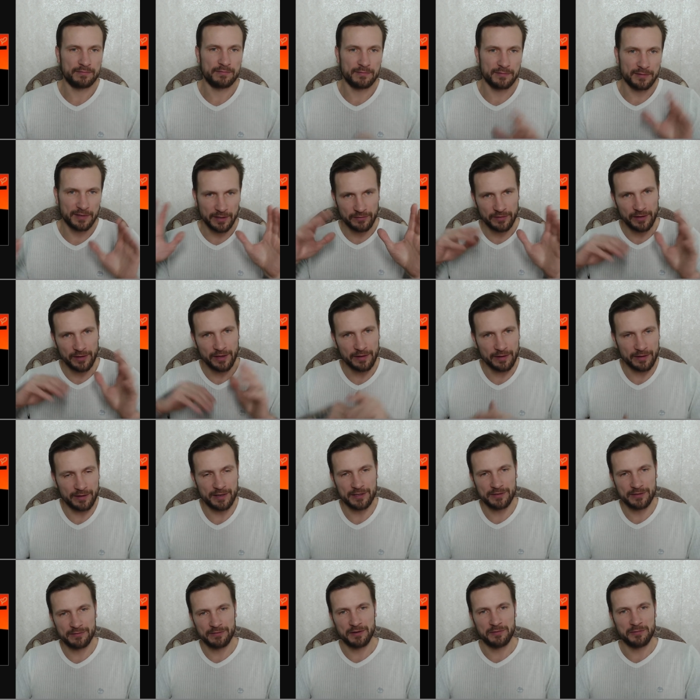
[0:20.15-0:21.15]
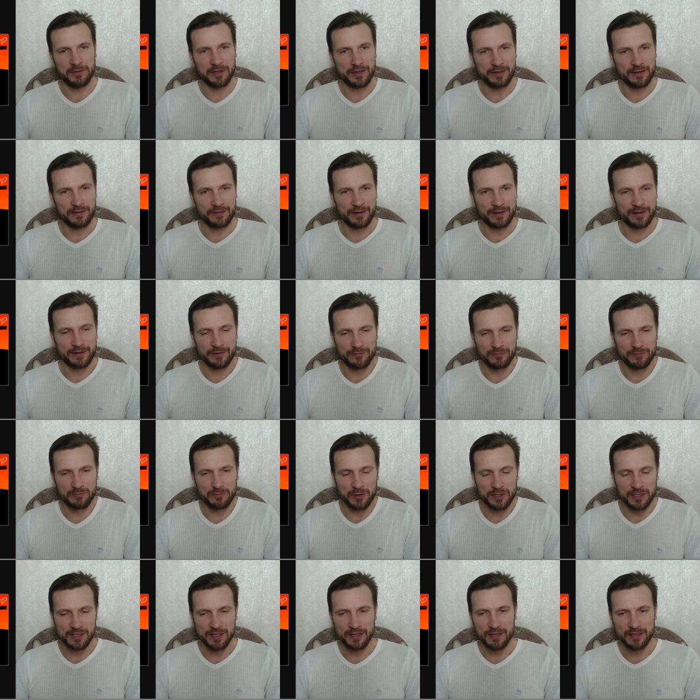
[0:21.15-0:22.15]
давненько я с вами не говорил в
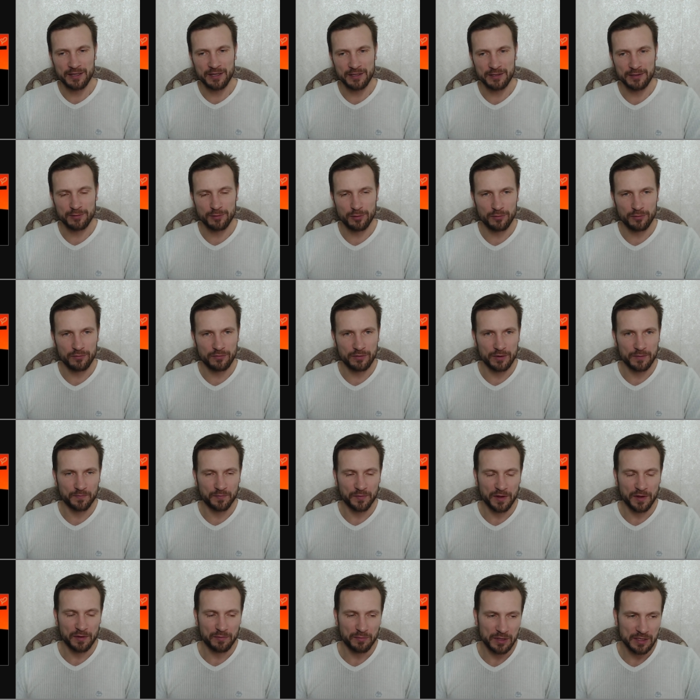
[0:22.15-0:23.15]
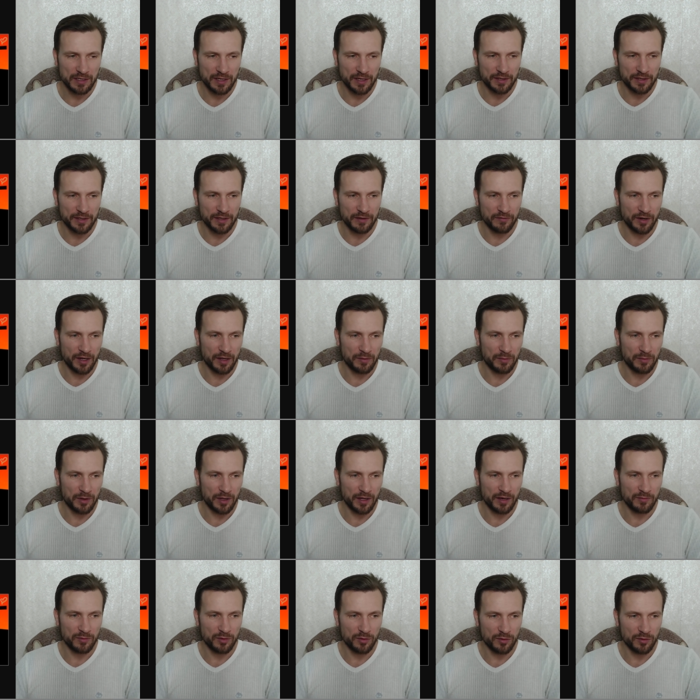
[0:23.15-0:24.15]
простоте слова. В последнее время
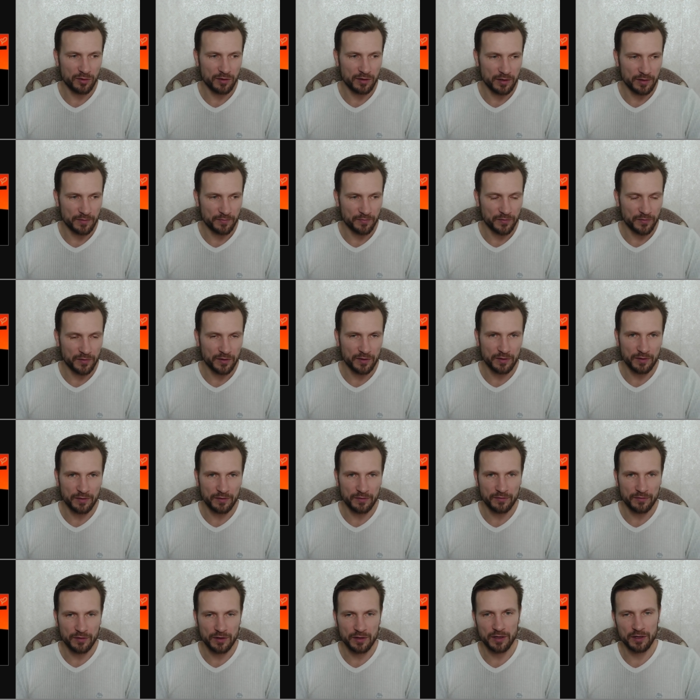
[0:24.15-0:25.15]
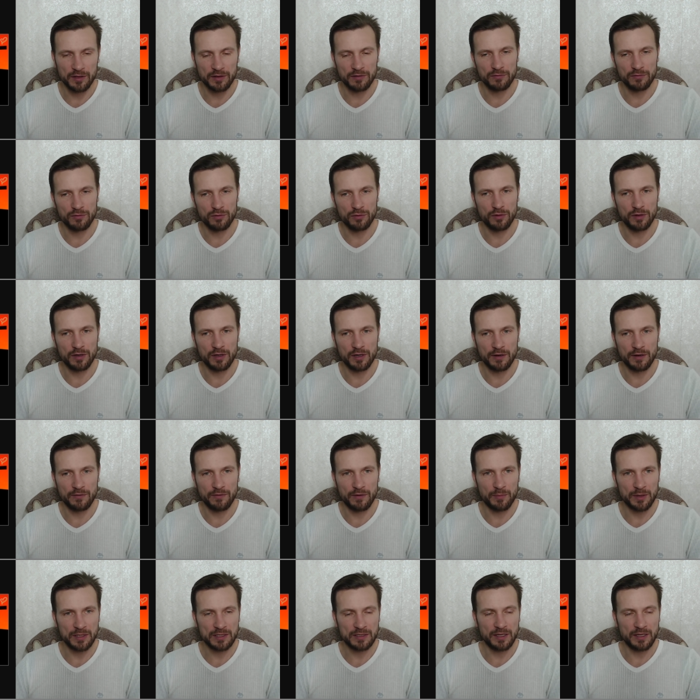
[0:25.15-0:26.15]
я много э, выкладываю роликов о
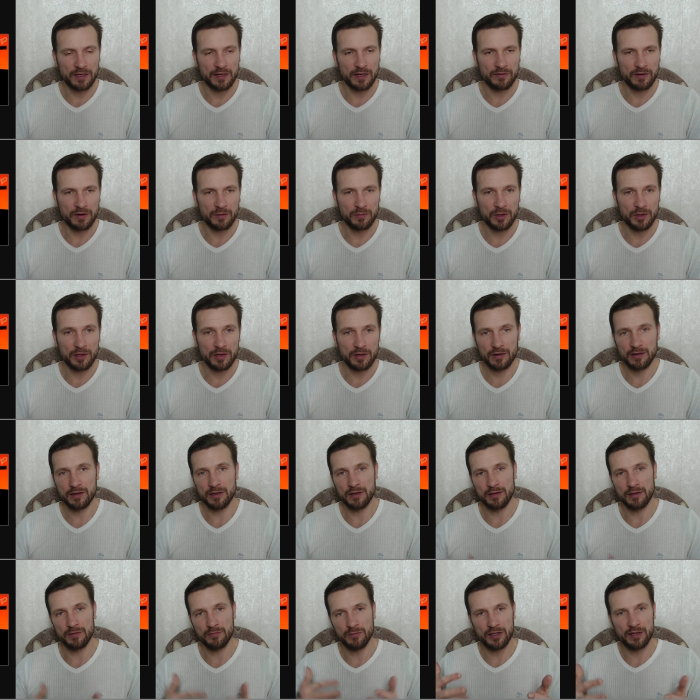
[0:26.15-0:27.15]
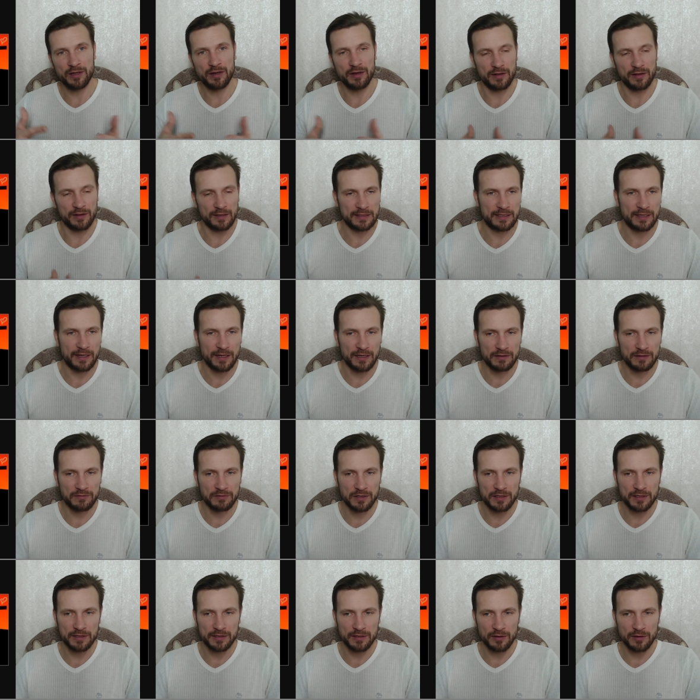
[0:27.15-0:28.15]
последних временах. Это материал
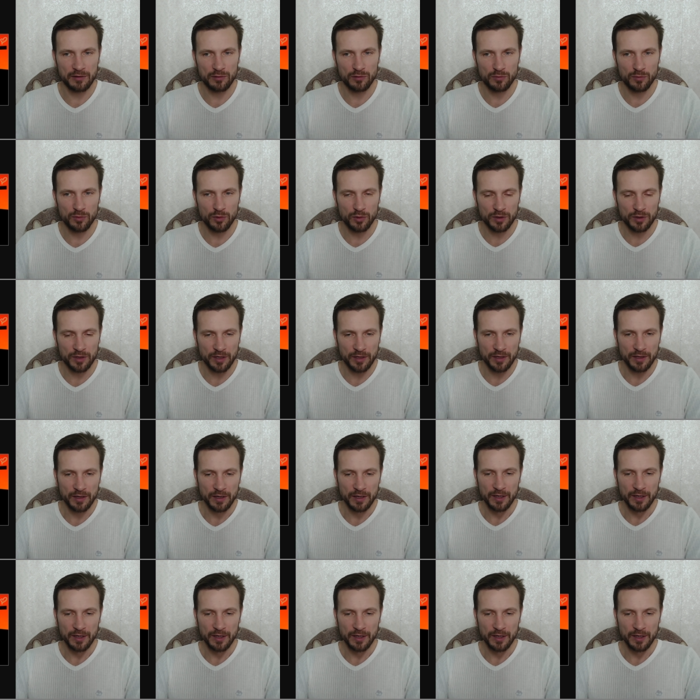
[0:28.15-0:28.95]
исследовательский, глубокий,